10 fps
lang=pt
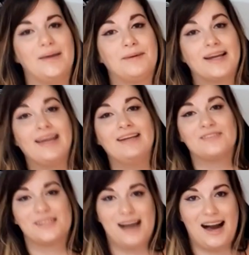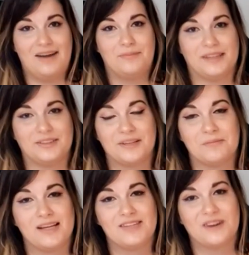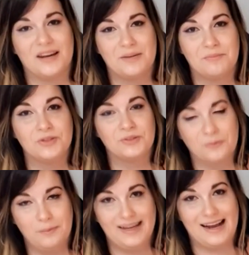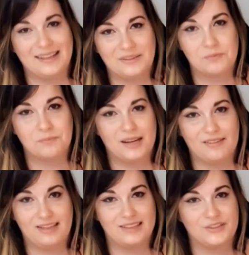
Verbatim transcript: pra quem não sabe, eu tenho uma história muito complicada com pré-venda de